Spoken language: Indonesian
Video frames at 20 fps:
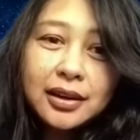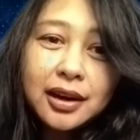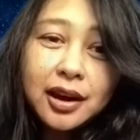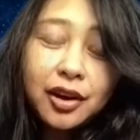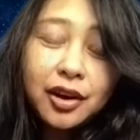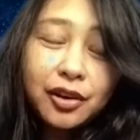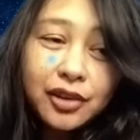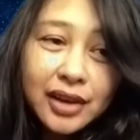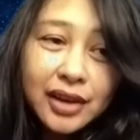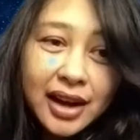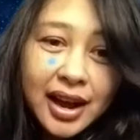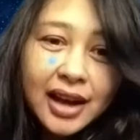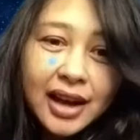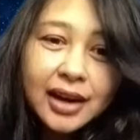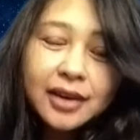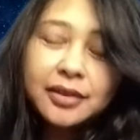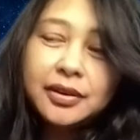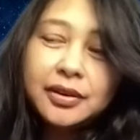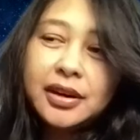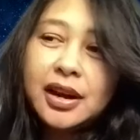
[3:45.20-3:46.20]
kodar.
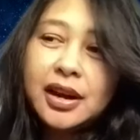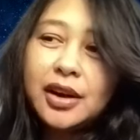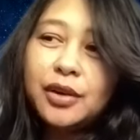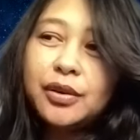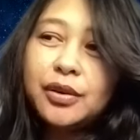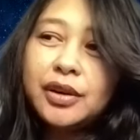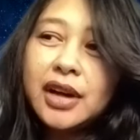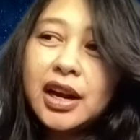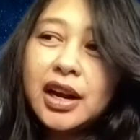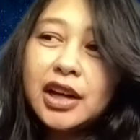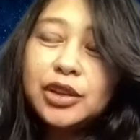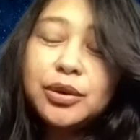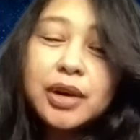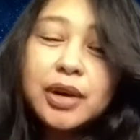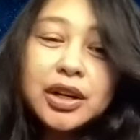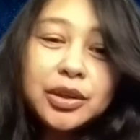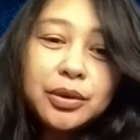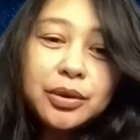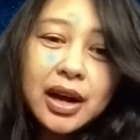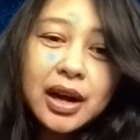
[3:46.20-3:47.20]
Nah, kodar itu
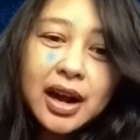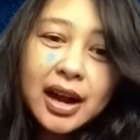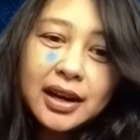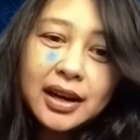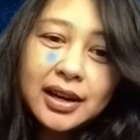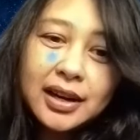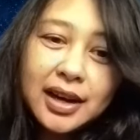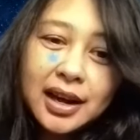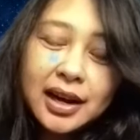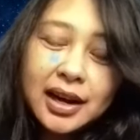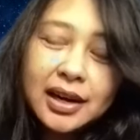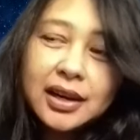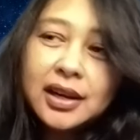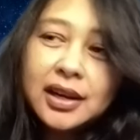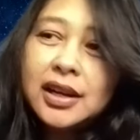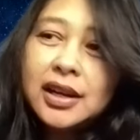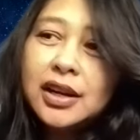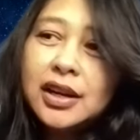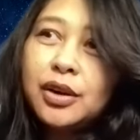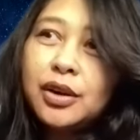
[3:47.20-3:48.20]
kan juga kadar.
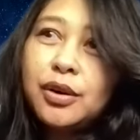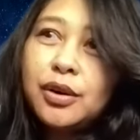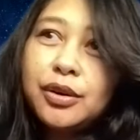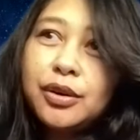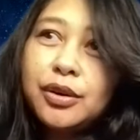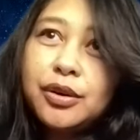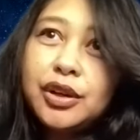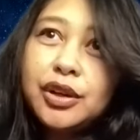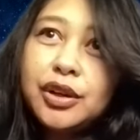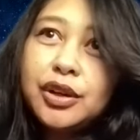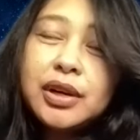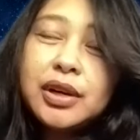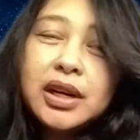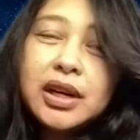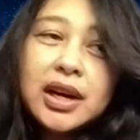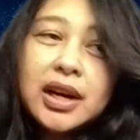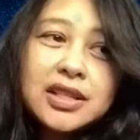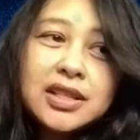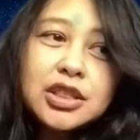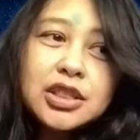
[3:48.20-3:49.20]
Kodok itu
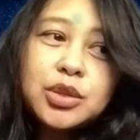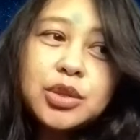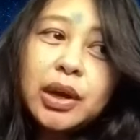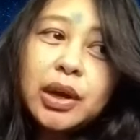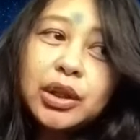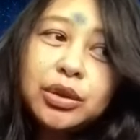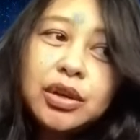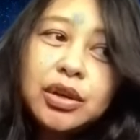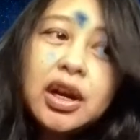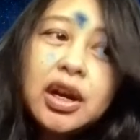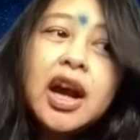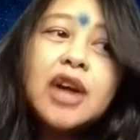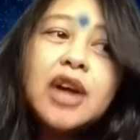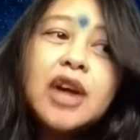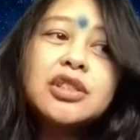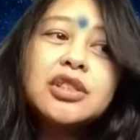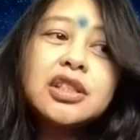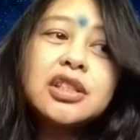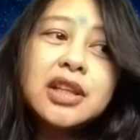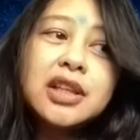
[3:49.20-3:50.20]
adalah sesuatu yang
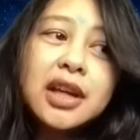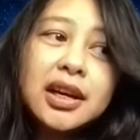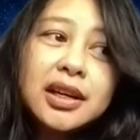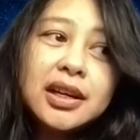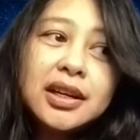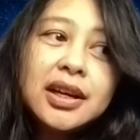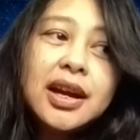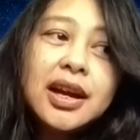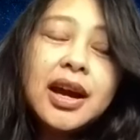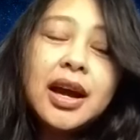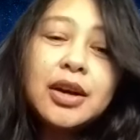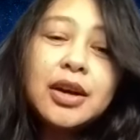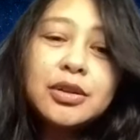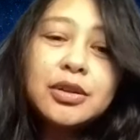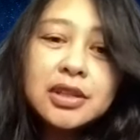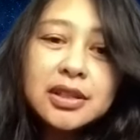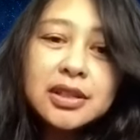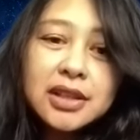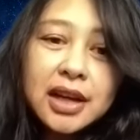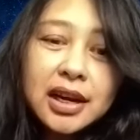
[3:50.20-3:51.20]
harus terjadi, ya harus
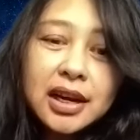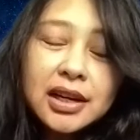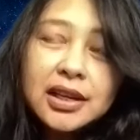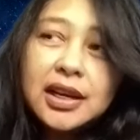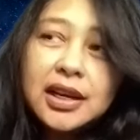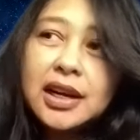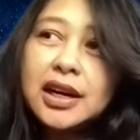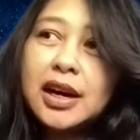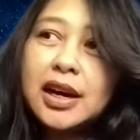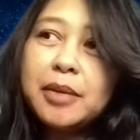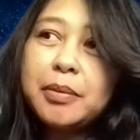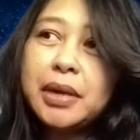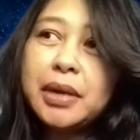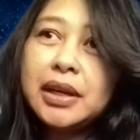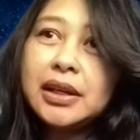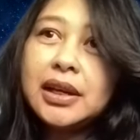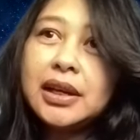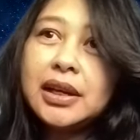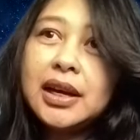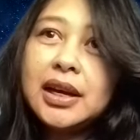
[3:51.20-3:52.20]
terjadi. Yang
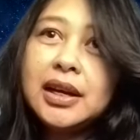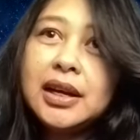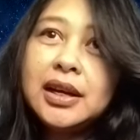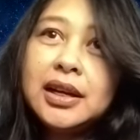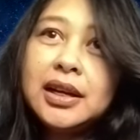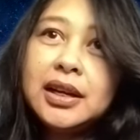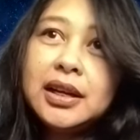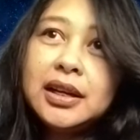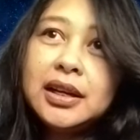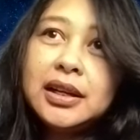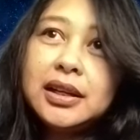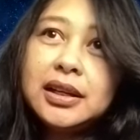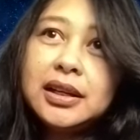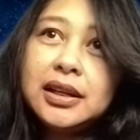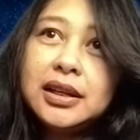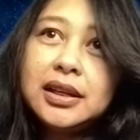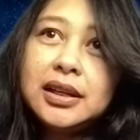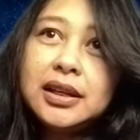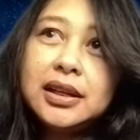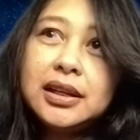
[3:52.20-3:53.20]
namanya,
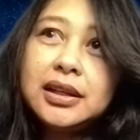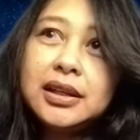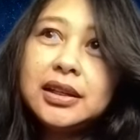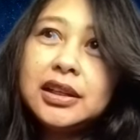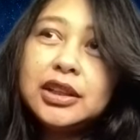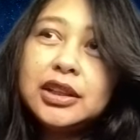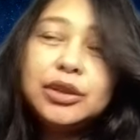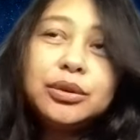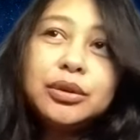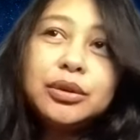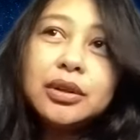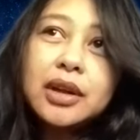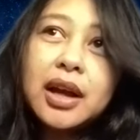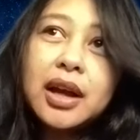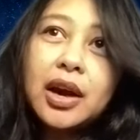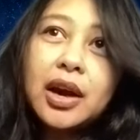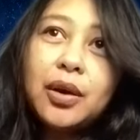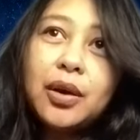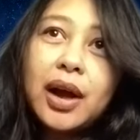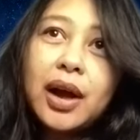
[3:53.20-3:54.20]
uh, itu
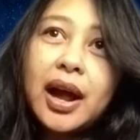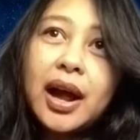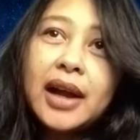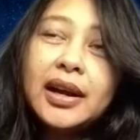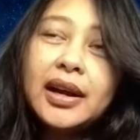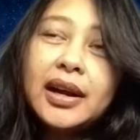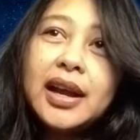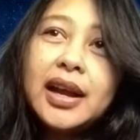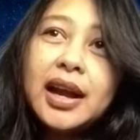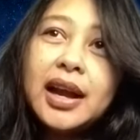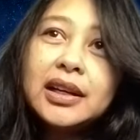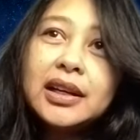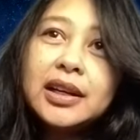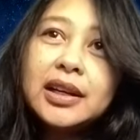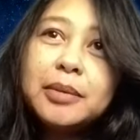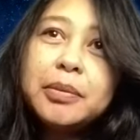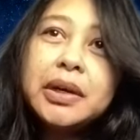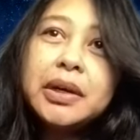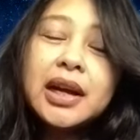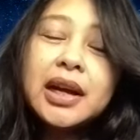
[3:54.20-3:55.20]
kalau ada yang
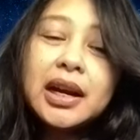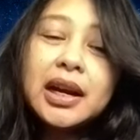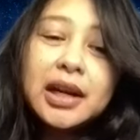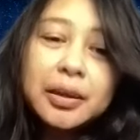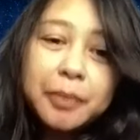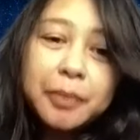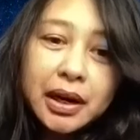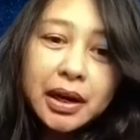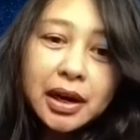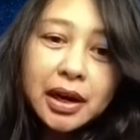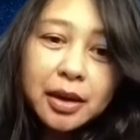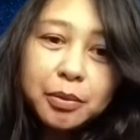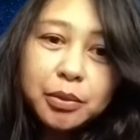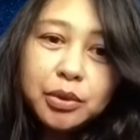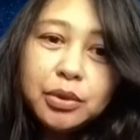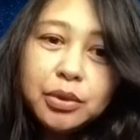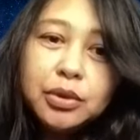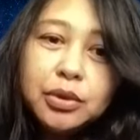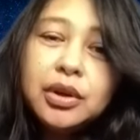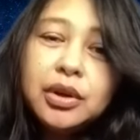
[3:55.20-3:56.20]
diberikan
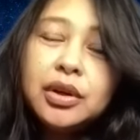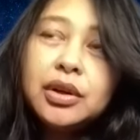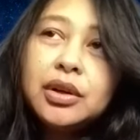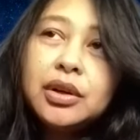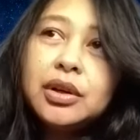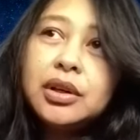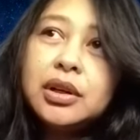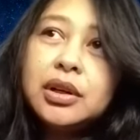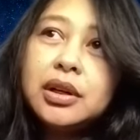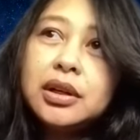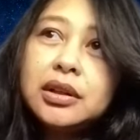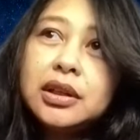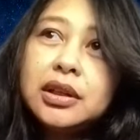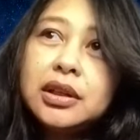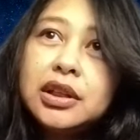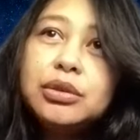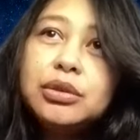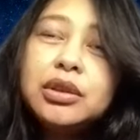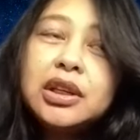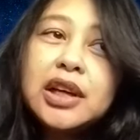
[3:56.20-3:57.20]
kepadamu,
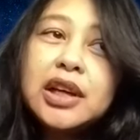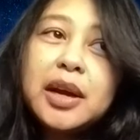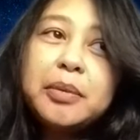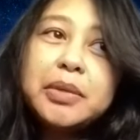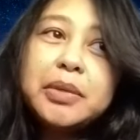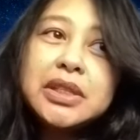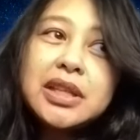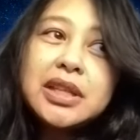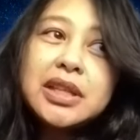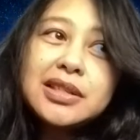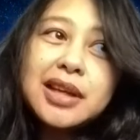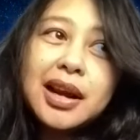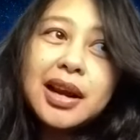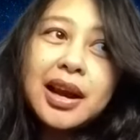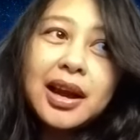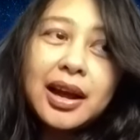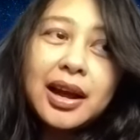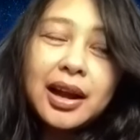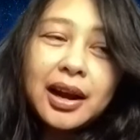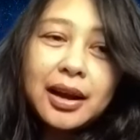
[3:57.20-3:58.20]
itu tidak bisa
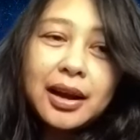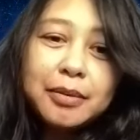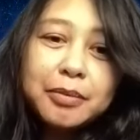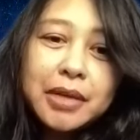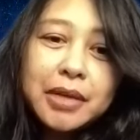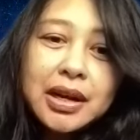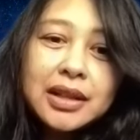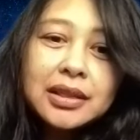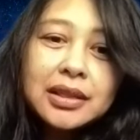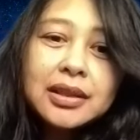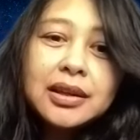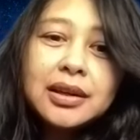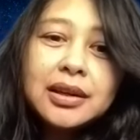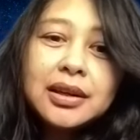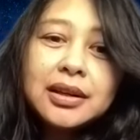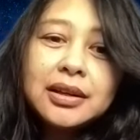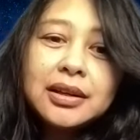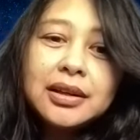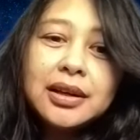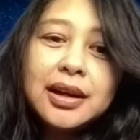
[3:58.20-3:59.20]
salah alamat,
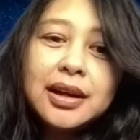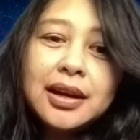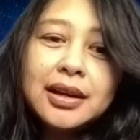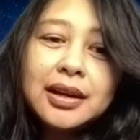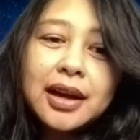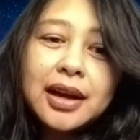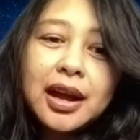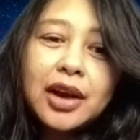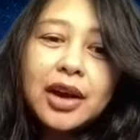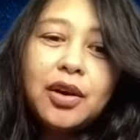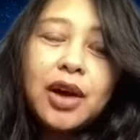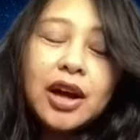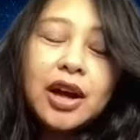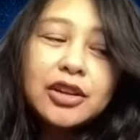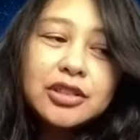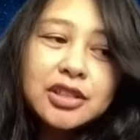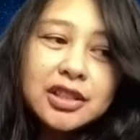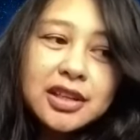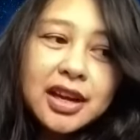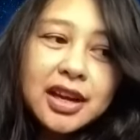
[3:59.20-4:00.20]
dan kalau
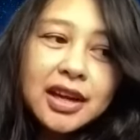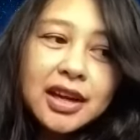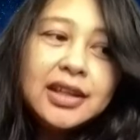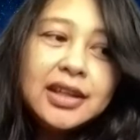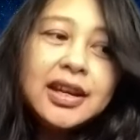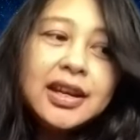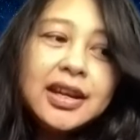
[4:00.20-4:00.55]
harus terjadi ya